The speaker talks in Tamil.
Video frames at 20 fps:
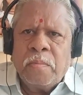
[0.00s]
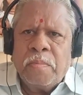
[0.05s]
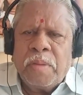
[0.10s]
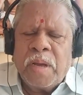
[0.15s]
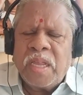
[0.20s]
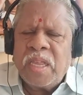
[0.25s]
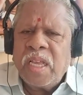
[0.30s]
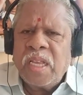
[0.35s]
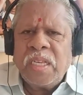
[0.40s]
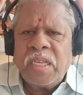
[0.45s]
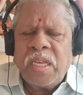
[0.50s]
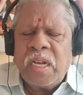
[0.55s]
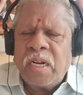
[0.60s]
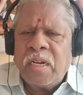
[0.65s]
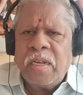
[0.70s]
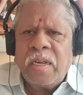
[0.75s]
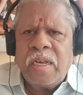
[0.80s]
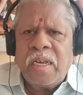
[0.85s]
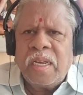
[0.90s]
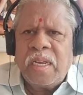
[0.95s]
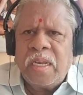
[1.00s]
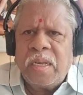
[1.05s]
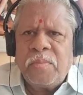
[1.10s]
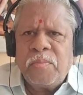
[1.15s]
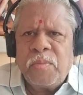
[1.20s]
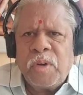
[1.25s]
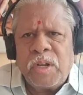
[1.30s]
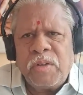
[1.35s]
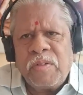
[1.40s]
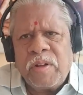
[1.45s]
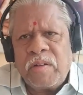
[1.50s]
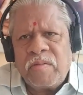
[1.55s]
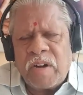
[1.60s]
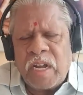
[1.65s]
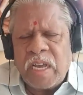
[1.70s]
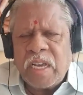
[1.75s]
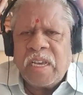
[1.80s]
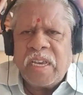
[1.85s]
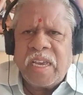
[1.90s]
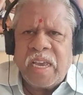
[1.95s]
பதஞ்சலி முனிவர்
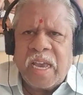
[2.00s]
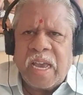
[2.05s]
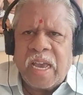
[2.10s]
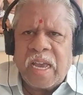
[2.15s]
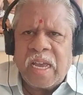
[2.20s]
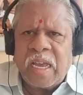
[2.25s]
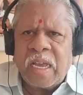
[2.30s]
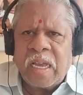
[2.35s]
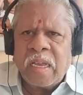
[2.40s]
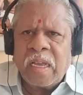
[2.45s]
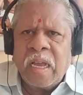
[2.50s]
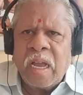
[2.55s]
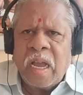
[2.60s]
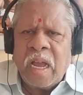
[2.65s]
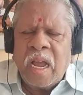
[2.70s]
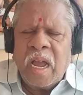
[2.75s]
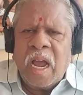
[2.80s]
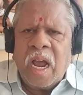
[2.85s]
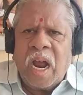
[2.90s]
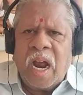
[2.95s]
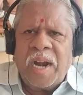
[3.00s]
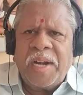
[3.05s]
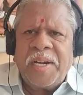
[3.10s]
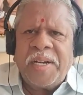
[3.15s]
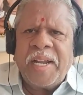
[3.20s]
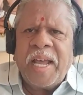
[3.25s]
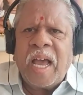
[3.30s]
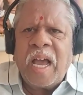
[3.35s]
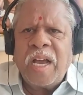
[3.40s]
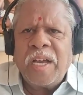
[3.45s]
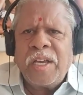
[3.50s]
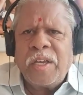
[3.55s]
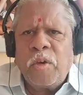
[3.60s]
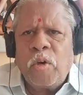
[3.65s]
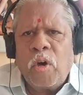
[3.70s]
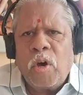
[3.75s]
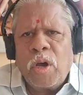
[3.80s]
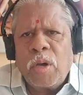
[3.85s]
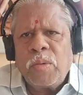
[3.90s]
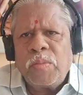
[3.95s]
விளக்கிய அட்டாங்க
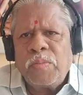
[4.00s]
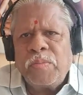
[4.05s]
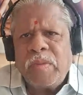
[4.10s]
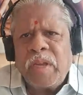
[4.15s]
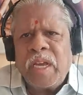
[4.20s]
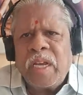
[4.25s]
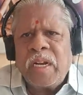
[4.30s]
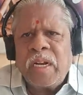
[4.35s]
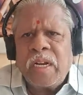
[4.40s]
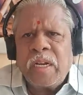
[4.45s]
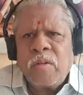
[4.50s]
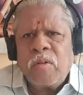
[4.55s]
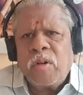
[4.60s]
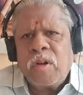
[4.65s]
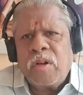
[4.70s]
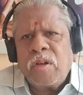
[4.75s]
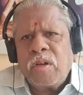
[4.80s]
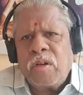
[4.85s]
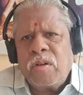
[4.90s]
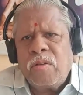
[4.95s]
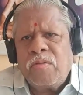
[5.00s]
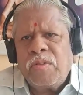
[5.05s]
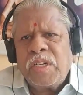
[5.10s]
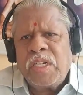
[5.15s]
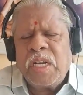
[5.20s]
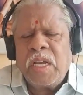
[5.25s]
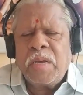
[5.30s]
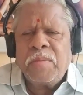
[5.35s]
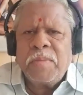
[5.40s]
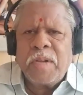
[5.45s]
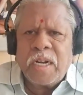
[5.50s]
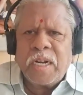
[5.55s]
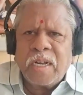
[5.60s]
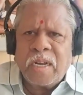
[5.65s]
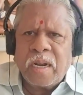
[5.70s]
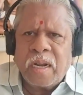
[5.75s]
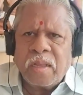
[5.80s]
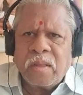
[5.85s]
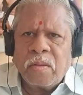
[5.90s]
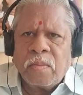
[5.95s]
யோகம் என்று ஒரு விஷயம் இருக்கிறது
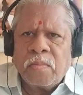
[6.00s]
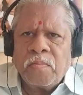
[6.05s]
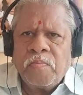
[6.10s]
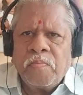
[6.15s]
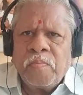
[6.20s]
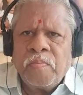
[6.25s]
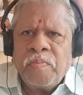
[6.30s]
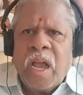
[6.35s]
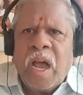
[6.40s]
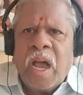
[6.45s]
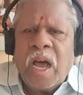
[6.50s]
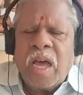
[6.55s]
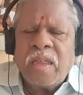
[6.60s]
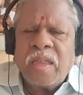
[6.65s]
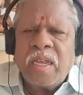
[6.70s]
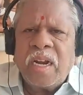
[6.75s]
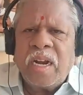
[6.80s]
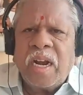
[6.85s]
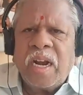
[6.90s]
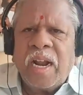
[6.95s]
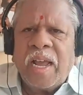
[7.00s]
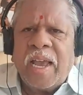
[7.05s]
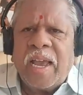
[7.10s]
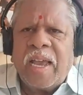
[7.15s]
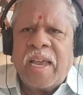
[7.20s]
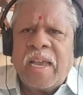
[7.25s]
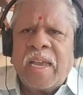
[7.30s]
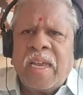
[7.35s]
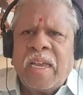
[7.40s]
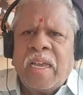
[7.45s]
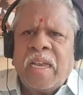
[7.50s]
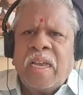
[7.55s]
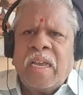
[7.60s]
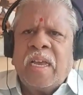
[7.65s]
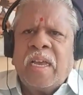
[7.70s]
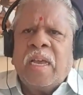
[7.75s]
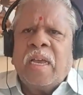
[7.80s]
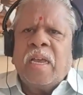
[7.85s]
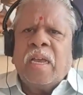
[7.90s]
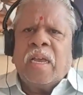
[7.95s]
அதனில்
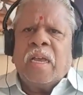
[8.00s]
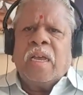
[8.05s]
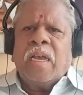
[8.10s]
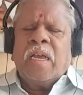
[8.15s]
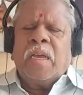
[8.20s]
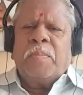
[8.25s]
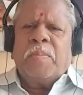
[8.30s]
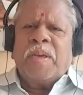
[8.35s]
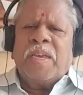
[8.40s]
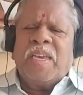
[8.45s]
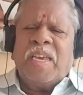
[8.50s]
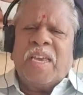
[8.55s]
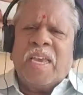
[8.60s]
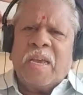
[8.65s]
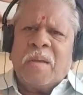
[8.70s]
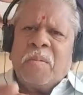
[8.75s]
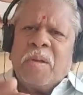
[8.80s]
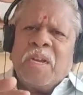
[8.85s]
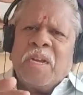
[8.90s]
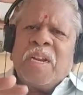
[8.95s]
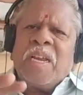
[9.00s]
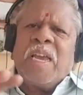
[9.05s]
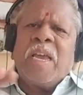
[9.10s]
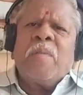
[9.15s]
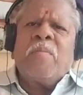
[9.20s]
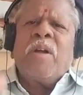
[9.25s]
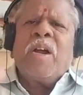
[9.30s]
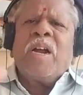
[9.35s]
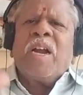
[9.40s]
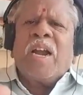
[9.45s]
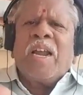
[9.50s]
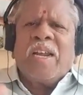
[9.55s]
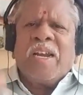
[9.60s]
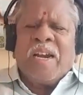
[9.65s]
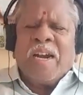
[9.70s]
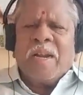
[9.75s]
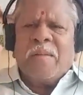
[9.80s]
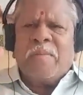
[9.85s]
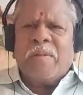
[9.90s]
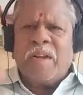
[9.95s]
இப்போ ஏம நியமங்களை
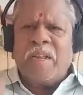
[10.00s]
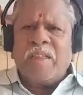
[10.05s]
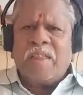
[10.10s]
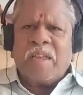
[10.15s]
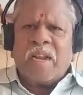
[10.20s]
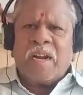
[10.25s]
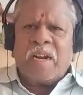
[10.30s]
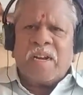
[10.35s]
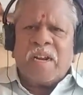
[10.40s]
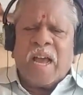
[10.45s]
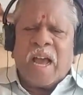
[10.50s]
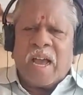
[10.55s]
கடைபிடித்தல்னா